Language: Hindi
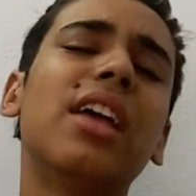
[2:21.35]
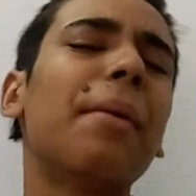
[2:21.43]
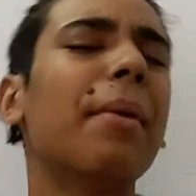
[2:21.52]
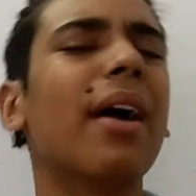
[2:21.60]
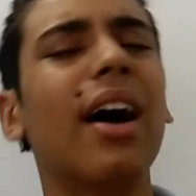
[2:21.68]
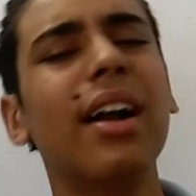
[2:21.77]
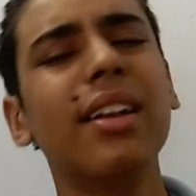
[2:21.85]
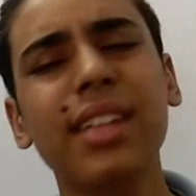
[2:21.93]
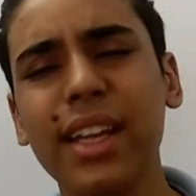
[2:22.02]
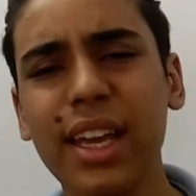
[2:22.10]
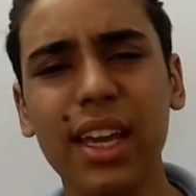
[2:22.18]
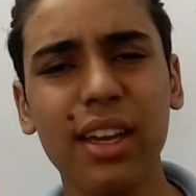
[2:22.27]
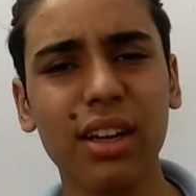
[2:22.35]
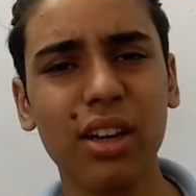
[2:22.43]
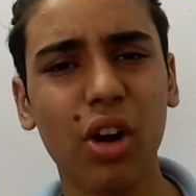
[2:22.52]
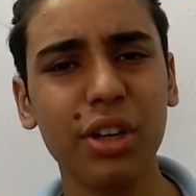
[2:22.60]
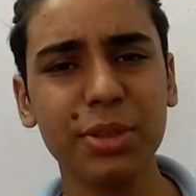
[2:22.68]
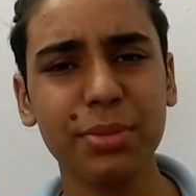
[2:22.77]
यहाँ पे हर तरीके की
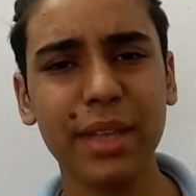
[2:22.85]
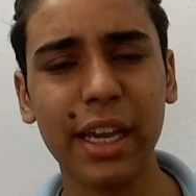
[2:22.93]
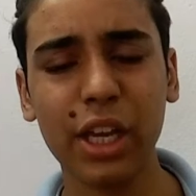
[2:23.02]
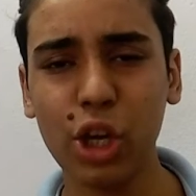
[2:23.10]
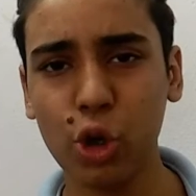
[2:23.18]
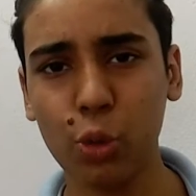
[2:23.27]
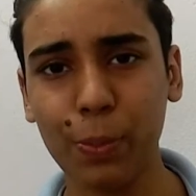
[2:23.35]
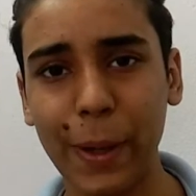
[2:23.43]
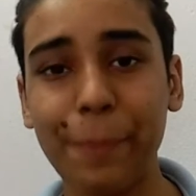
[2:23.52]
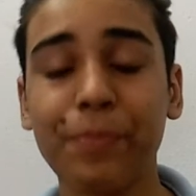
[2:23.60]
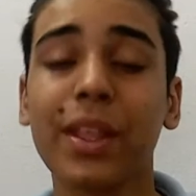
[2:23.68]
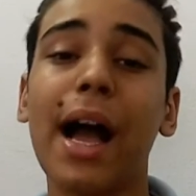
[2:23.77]
ऑडियंस मिल जाएगी यूट्यूब पे